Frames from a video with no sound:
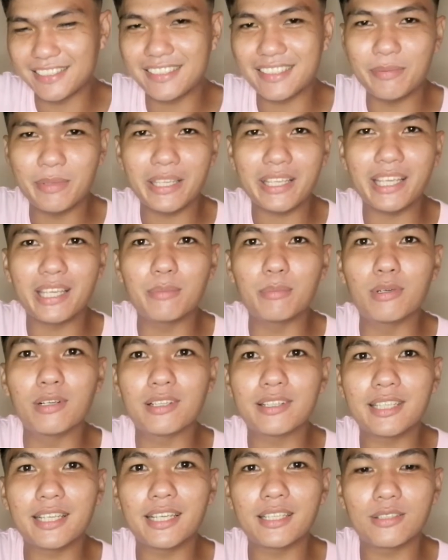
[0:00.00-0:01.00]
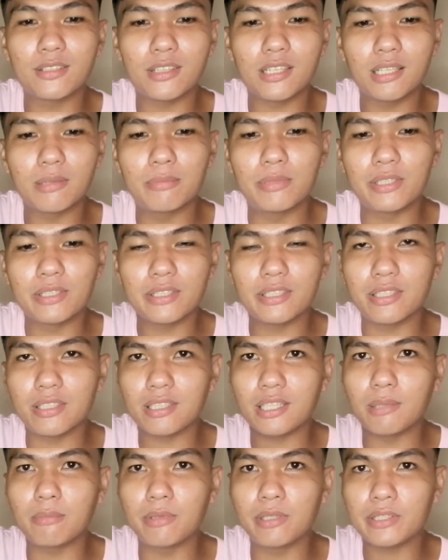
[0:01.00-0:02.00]
Kasi may cable tie, ito rubber,
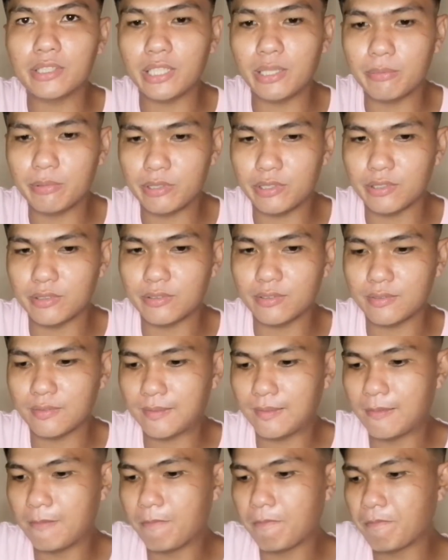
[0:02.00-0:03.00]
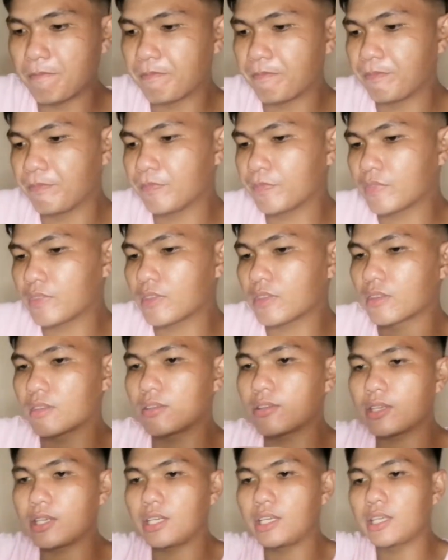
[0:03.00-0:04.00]
rubber type siya.
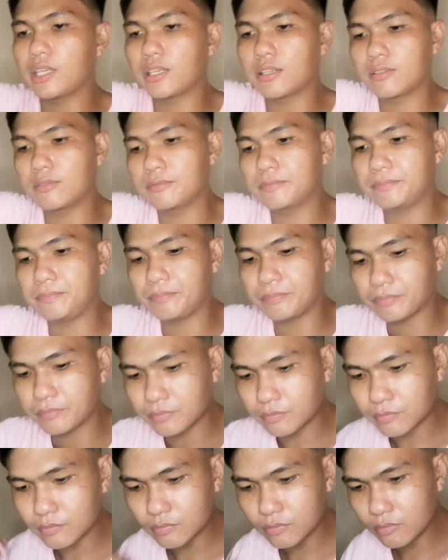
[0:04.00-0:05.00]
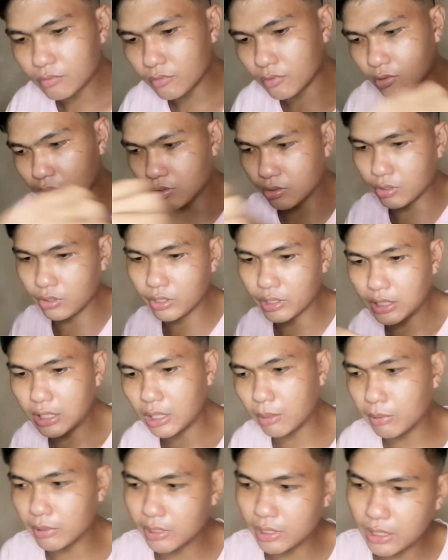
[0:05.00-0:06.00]
Okay. So, yung
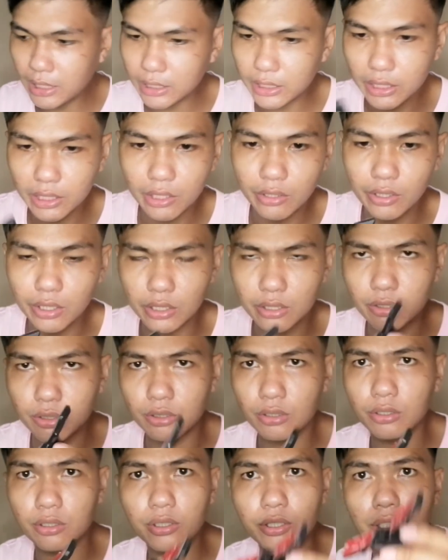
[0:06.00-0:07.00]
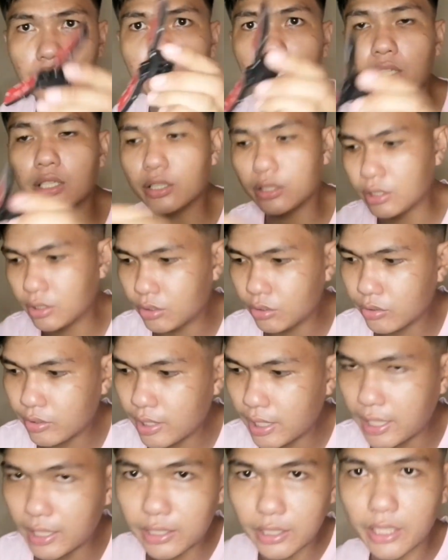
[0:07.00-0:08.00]
kakabit na natin yan, ito, ito
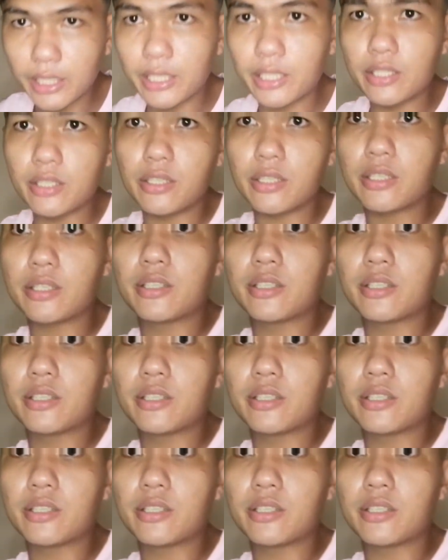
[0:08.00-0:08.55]
sa ating